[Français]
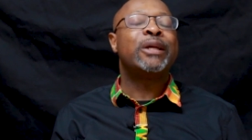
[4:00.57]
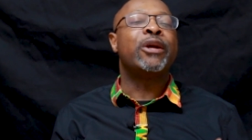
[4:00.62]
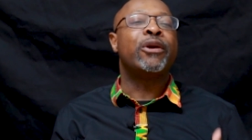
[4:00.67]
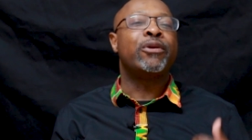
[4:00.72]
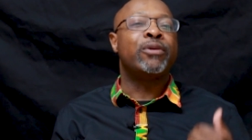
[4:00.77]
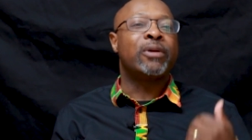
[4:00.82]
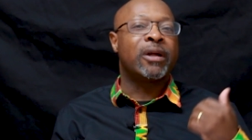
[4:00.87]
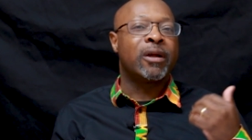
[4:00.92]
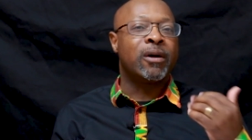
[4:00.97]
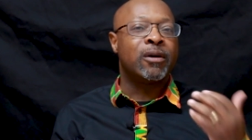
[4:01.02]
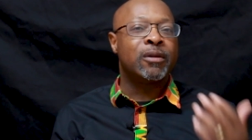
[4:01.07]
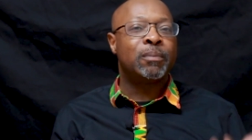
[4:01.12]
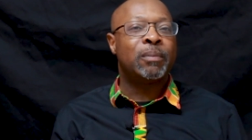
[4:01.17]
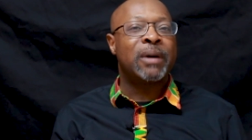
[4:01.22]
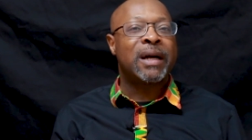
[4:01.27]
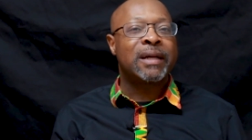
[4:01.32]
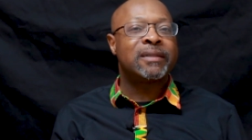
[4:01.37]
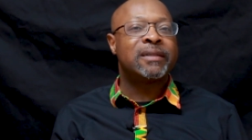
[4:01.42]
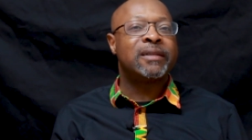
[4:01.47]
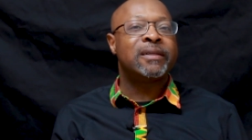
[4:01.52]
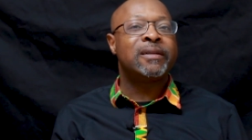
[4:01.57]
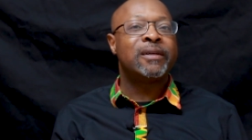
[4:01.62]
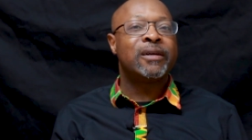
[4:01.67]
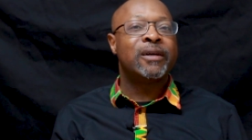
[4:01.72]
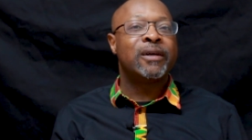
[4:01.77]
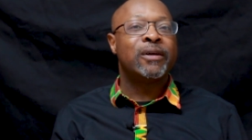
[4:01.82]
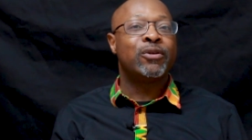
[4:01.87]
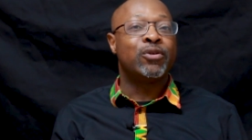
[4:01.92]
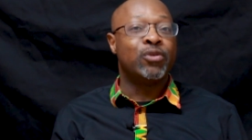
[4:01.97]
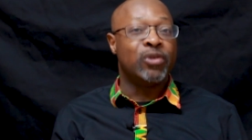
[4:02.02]
il y a une grande partie
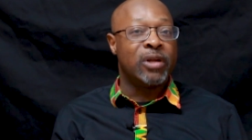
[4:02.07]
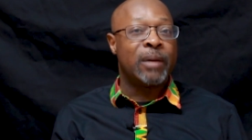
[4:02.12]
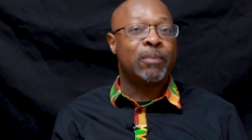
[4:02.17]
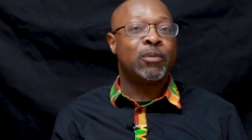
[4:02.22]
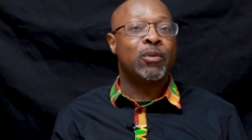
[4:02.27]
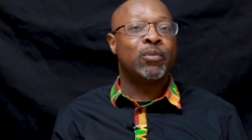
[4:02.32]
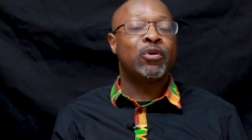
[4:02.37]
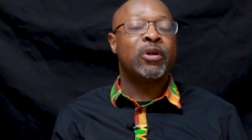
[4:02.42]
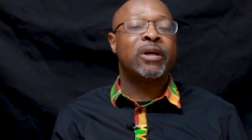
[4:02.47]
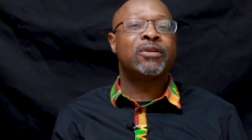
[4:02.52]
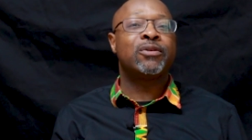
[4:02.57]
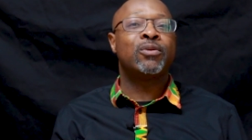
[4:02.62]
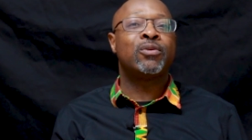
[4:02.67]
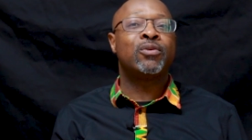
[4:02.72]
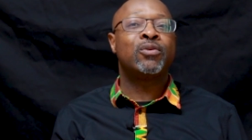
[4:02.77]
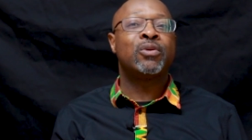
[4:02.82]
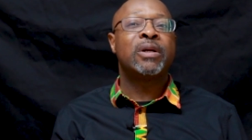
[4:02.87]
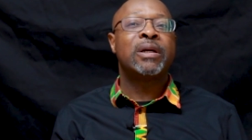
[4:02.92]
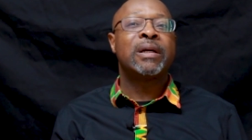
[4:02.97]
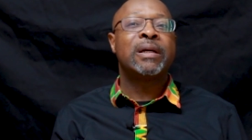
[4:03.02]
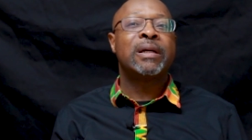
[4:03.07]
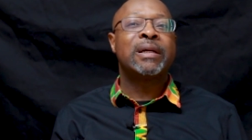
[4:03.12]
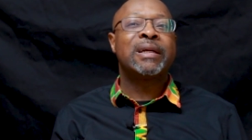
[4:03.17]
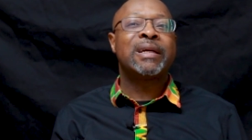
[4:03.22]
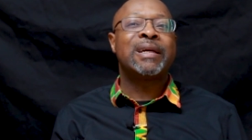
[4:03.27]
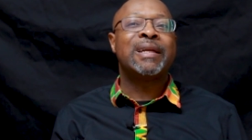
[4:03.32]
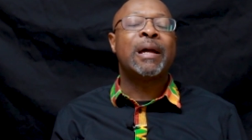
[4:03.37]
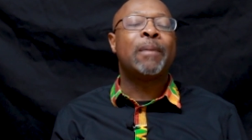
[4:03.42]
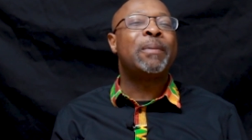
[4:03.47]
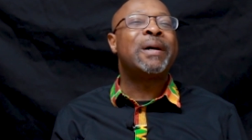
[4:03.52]
de la population
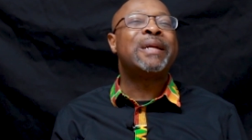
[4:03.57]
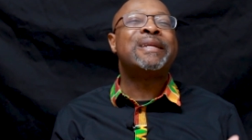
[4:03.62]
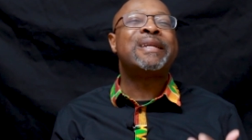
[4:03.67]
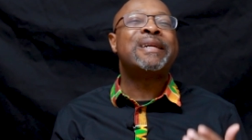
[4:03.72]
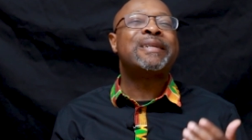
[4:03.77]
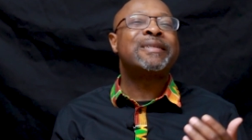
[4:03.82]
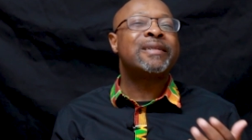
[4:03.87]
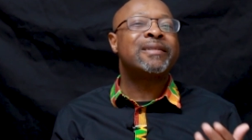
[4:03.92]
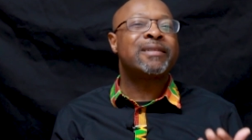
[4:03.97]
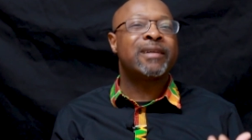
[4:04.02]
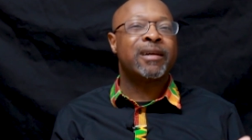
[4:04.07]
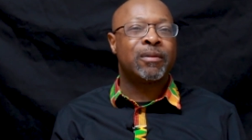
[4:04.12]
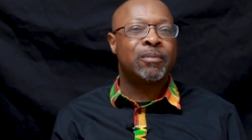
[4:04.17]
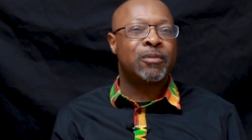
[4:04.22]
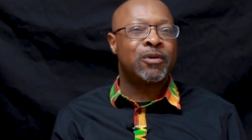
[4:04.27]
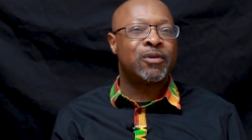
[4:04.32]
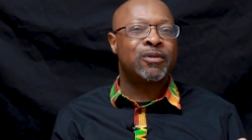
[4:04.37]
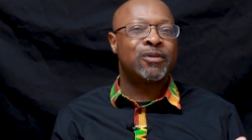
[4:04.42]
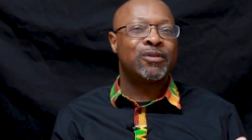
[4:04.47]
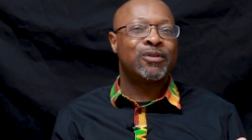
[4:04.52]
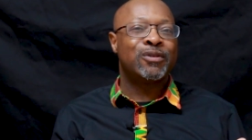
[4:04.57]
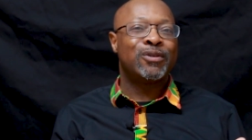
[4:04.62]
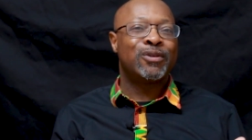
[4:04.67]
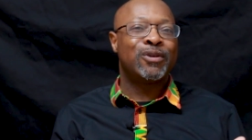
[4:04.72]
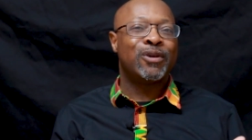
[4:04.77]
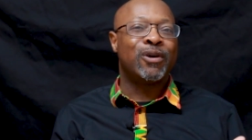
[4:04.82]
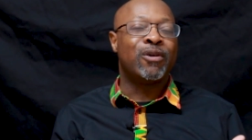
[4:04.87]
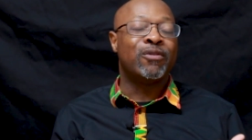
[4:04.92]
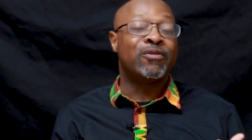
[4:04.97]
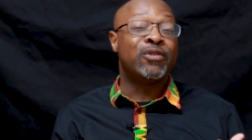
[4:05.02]
qui n'a pas nécessairement
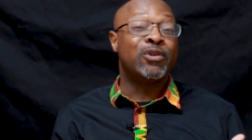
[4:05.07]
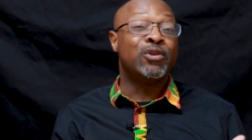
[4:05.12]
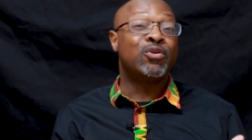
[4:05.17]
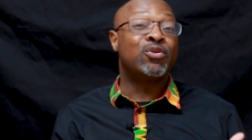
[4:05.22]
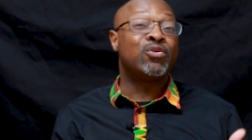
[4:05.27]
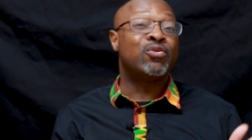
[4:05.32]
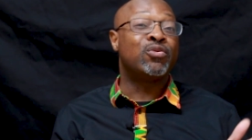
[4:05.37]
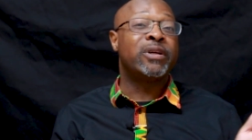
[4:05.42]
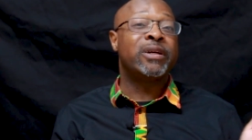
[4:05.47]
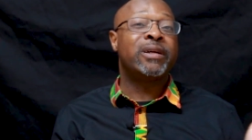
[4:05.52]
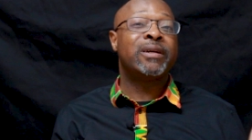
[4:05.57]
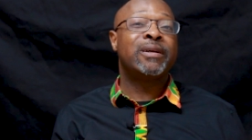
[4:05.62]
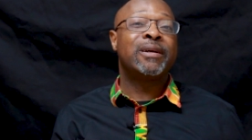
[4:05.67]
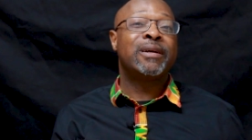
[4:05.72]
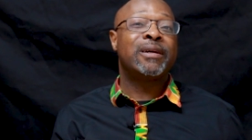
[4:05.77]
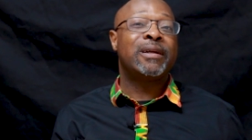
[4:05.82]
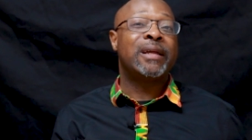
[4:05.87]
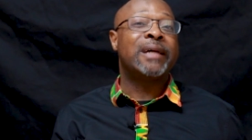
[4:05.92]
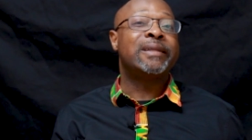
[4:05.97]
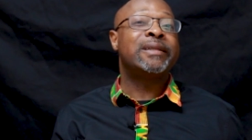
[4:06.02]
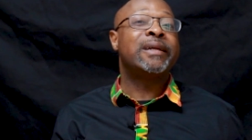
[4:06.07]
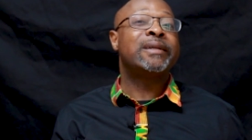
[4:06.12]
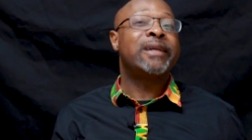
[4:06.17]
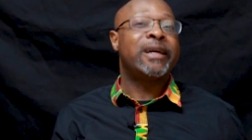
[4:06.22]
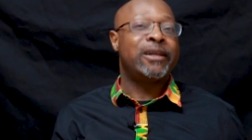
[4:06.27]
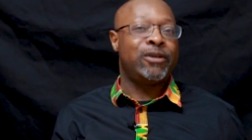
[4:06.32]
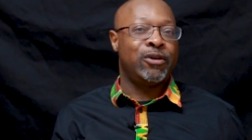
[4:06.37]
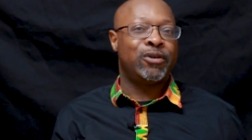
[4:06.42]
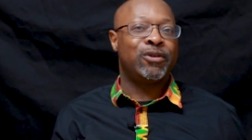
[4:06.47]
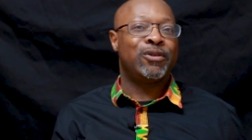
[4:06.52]
envie de tourner la tête
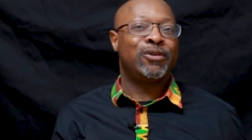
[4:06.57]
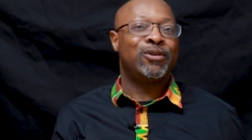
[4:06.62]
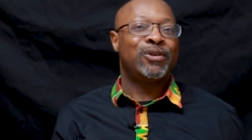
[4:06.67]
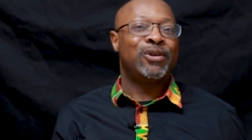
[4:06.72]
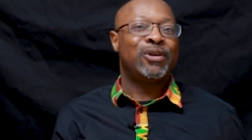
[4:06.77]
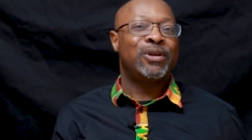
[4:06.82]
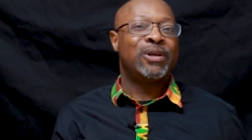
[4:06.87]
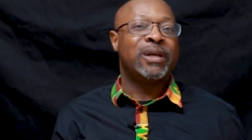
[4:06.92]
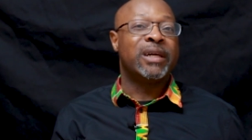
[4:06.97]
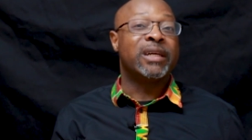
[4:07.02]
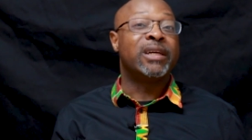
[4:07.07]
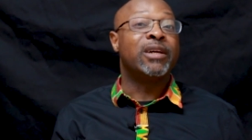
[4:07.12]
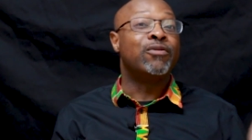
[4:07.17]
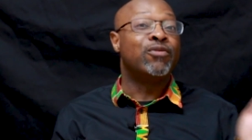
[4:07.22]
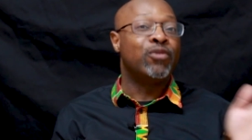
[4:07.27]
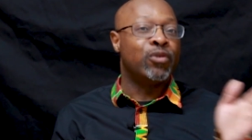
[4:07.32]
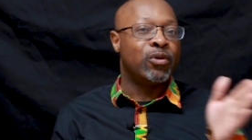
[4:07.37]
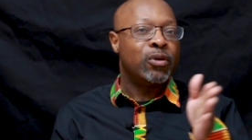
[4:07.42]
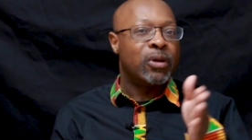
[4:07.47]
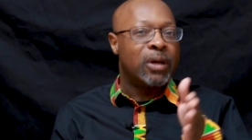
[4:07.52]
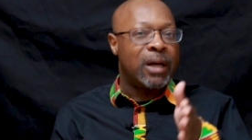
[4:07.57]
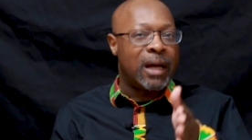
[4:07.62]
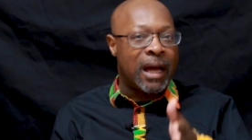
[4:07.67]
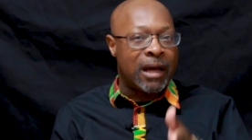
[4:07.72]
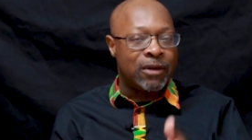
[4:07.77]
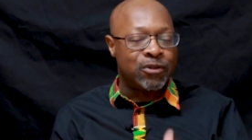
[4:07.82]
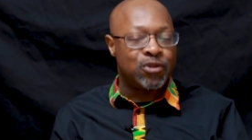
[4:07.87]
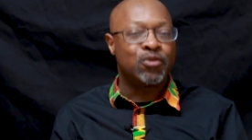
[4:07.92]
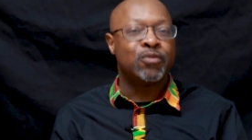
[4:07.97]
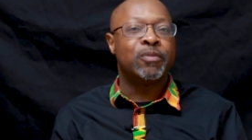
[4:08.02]
ailleurs et qui veut
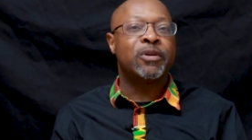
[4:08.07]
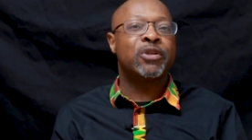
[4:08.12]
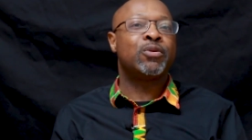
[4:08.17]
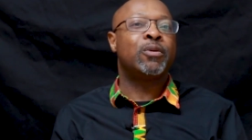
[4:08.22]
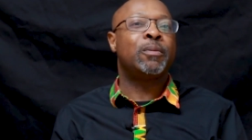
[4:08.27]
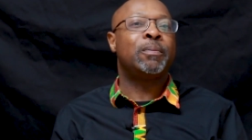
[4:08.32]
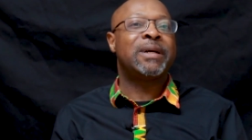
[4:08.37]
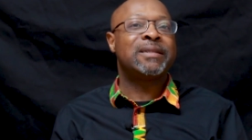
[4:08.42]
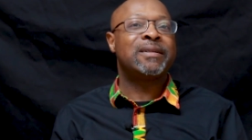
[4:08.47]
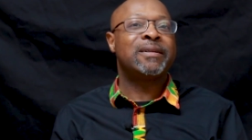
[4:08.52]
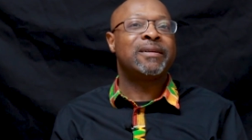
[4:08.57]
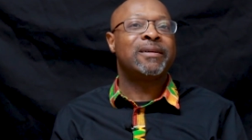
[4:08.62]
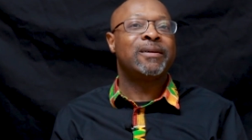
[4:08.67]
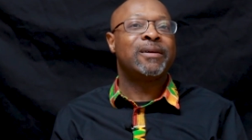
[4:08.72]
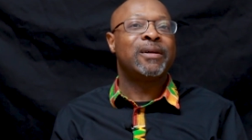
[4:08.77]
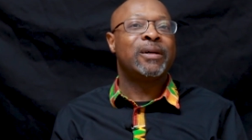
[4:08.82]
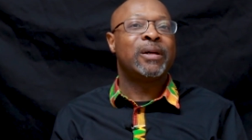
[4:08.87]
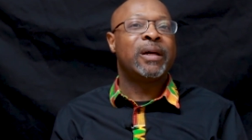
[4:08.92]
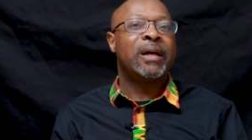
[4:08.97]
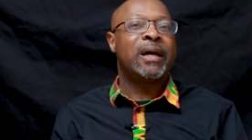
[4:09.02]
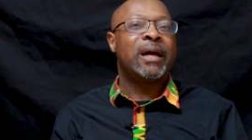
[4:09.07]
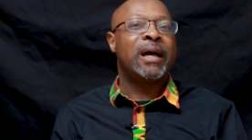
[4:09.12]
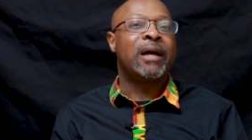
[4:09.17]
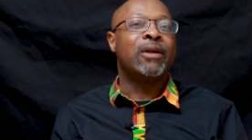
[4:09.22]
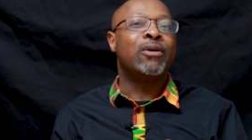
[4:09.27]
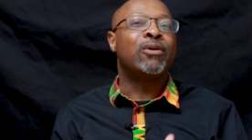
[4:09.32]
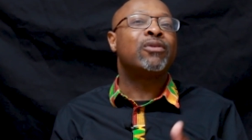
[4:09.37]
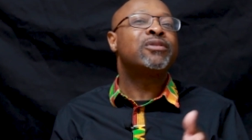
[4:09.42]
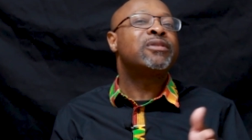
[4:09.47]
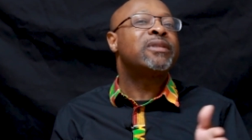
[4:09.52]
assumer son passé.
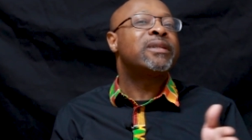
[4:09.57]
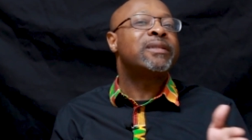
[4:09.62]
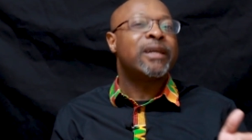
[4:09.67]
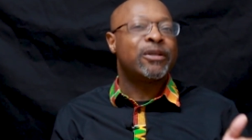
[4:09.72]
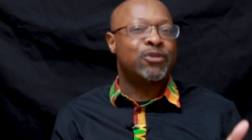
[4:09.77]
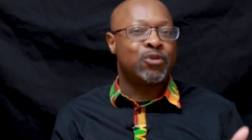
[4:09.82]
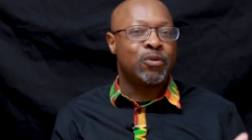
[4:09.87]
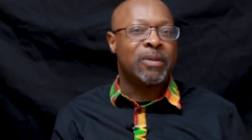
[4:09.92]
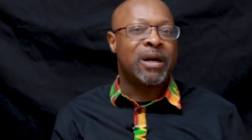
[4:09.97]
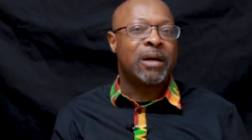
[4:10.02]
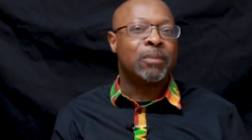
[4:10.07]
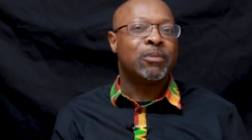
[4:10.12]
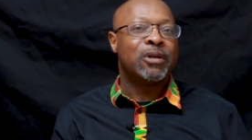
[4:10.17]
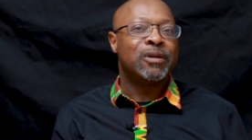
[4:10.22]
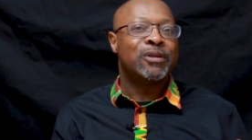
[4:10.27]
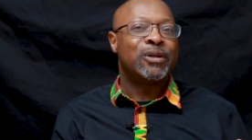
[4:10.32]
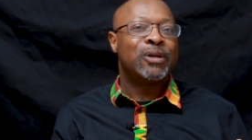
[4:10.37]
Alors c'est assumable.